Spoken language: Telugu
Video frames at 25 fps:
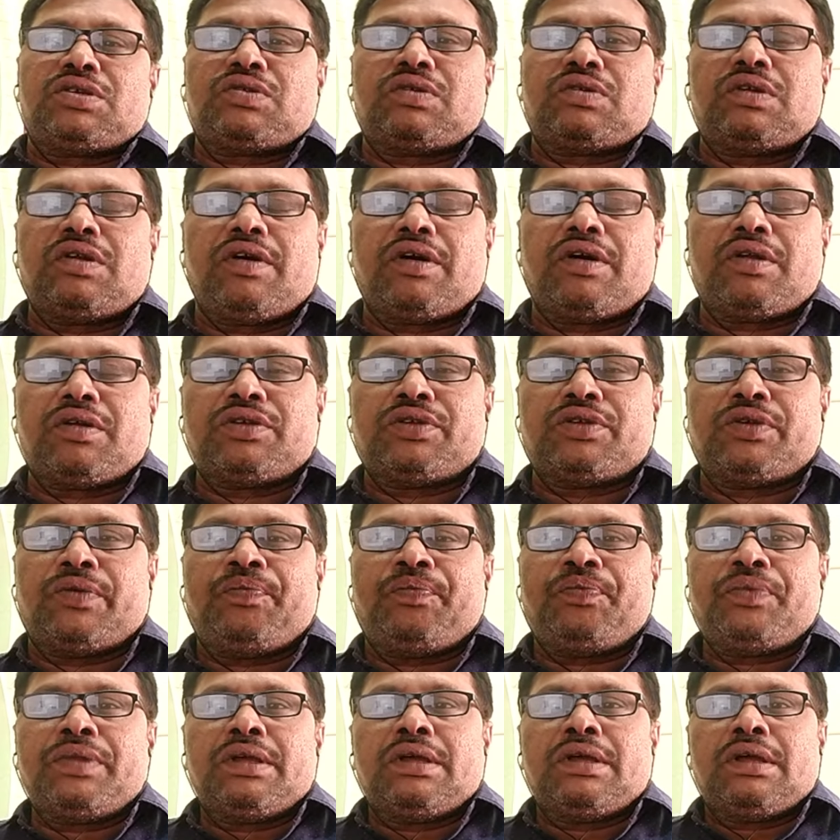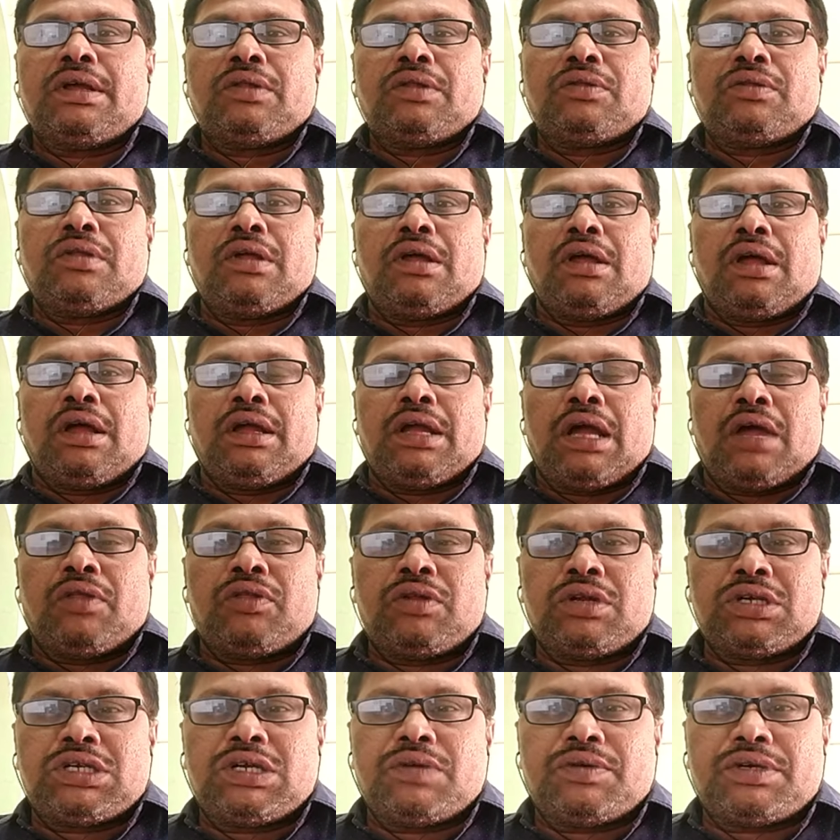చేసుకున్నాం ఆ రోజు
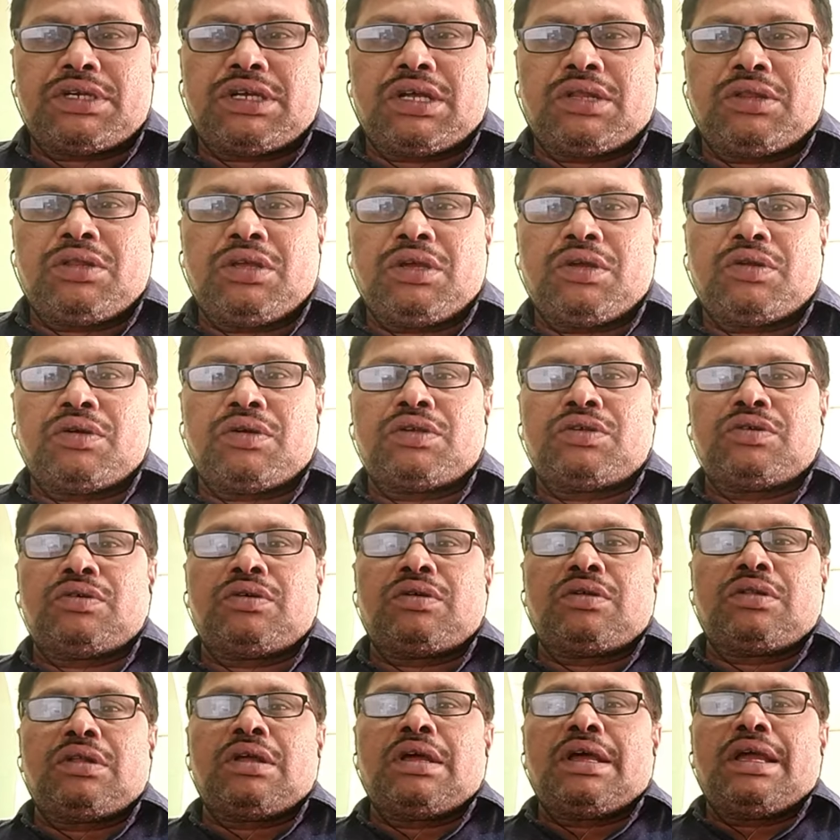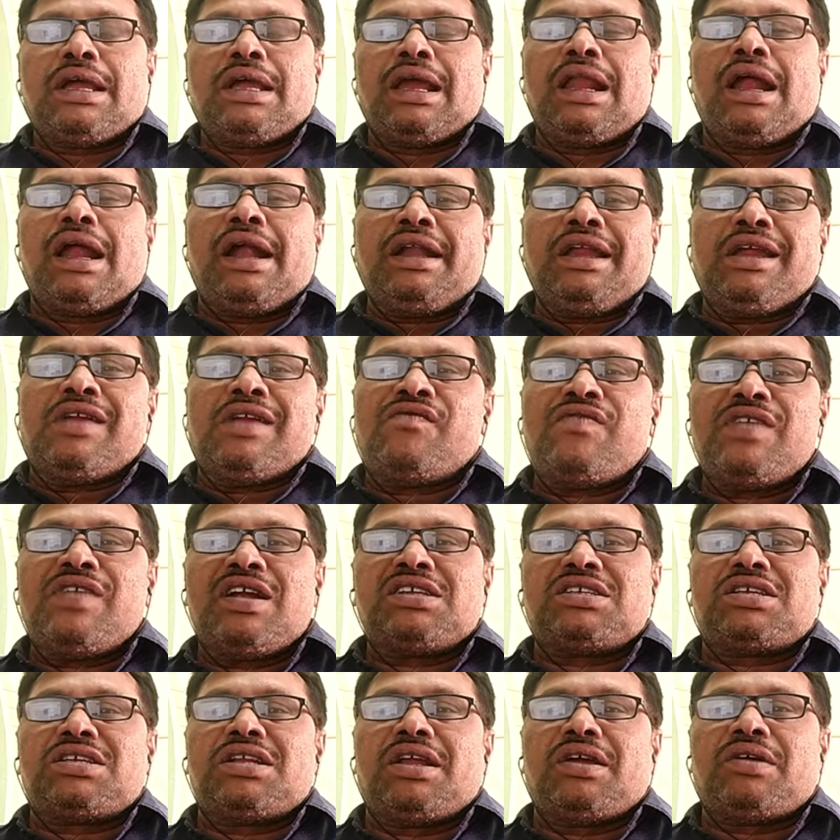అదృశ్యవశాత్తు ఈరోజు ఎలాంటి
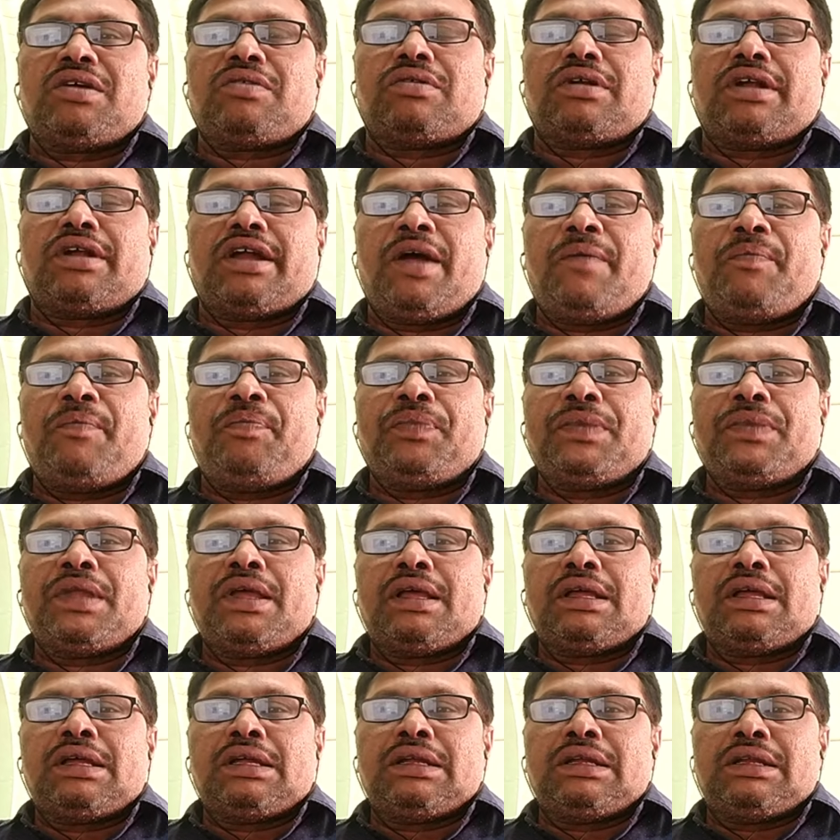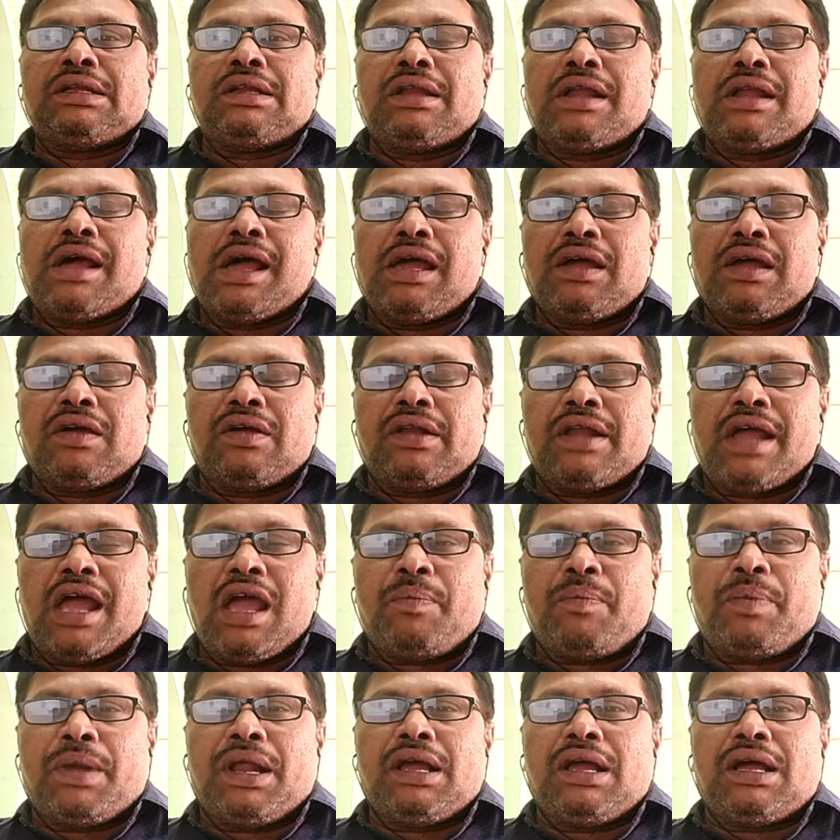ఇన్ఫ్లుయెన్స్ లేకుండా న్యాయ
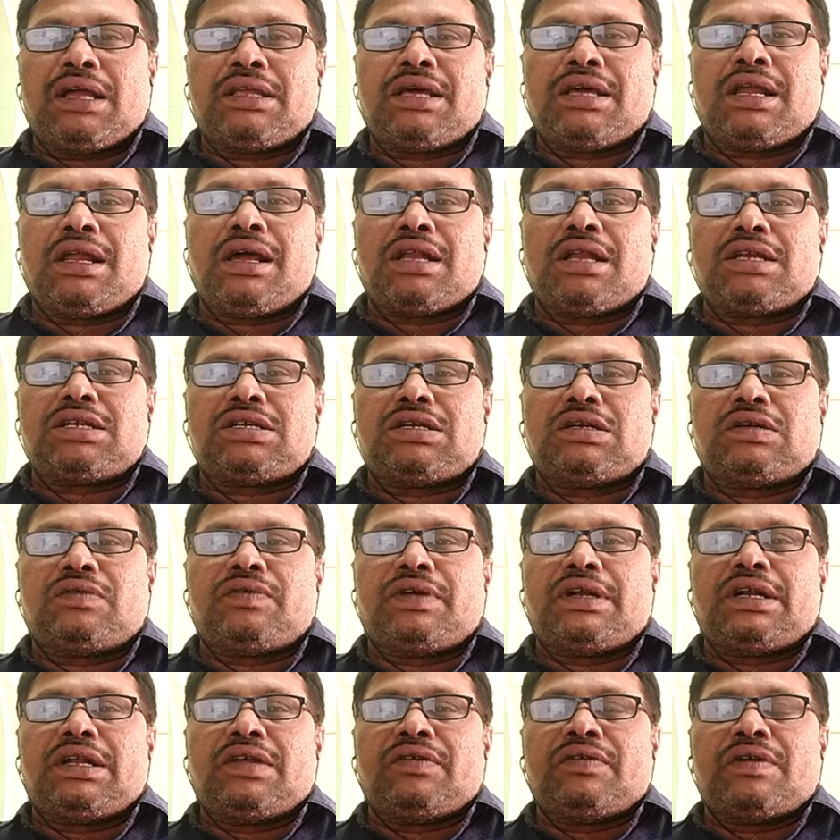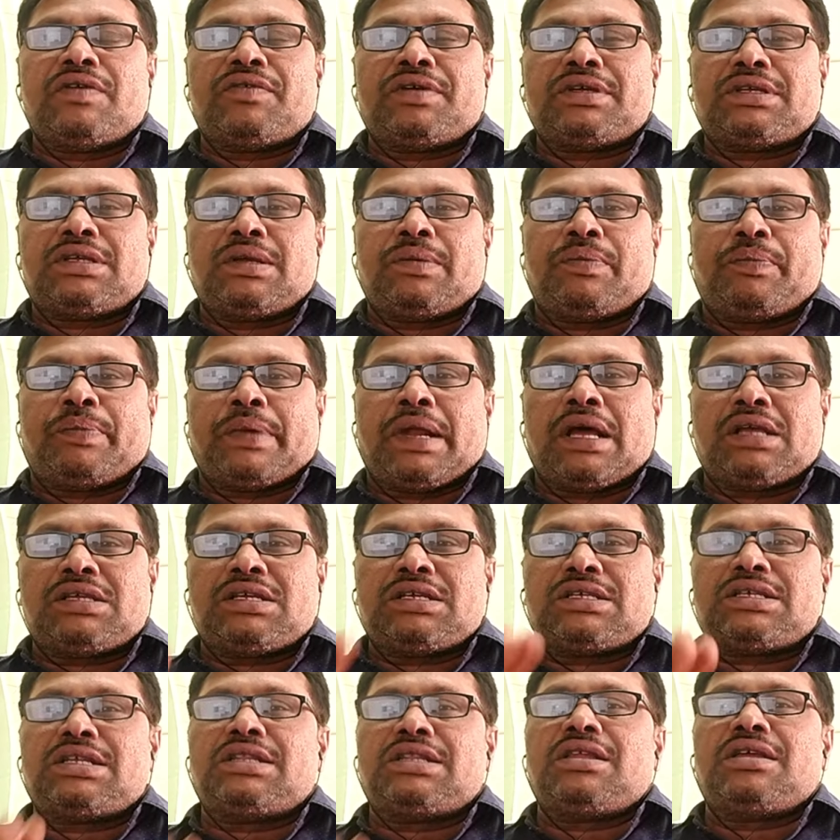న్యాయపరంగా జరగాల్సినటువంటి వ్యవస్థ
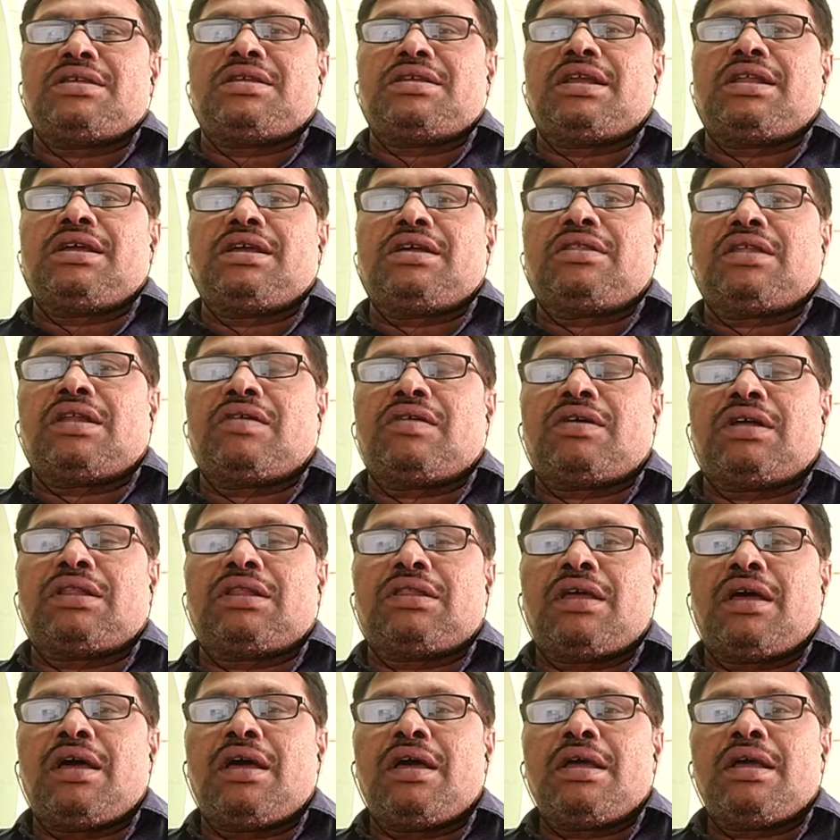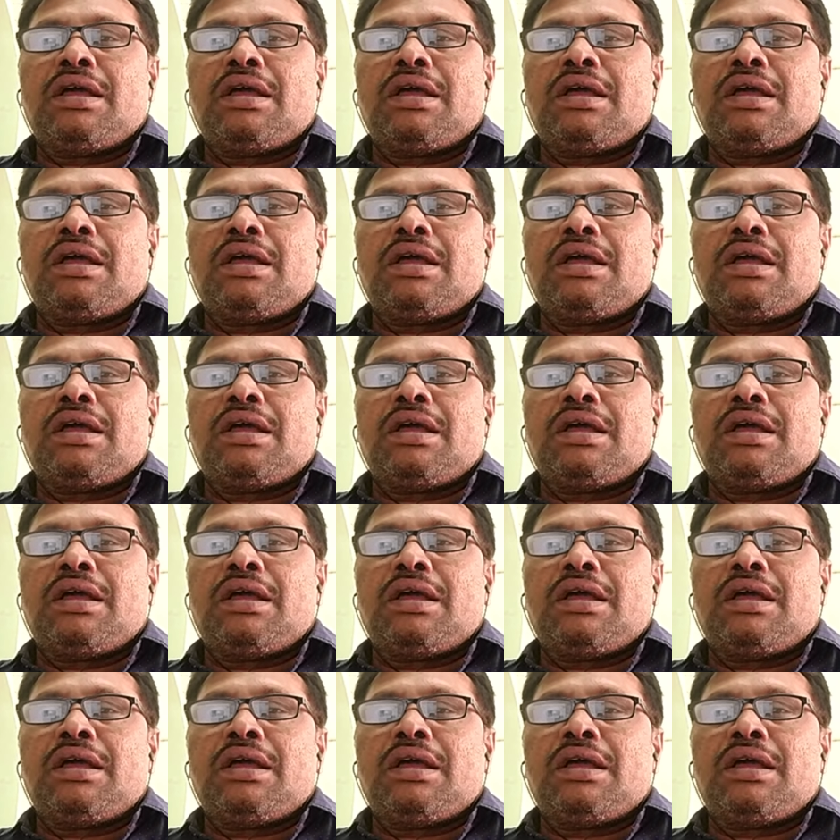ప్రాసెస్ అంతా జరిగిన తర్వాత